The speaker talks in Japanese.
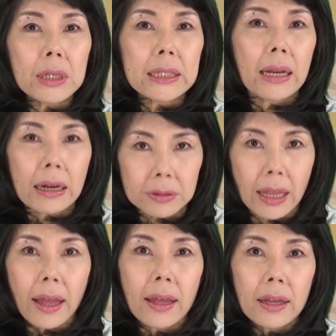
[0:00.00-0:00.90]
きじゃなく
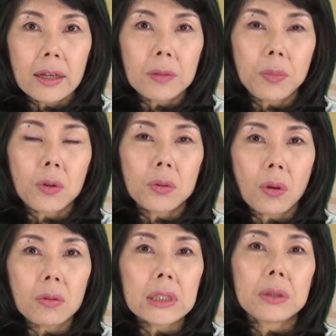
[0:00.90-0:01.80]
て日本
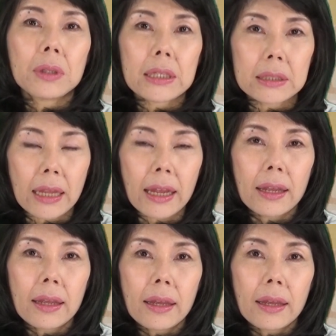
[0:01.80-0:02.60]
独自のですね、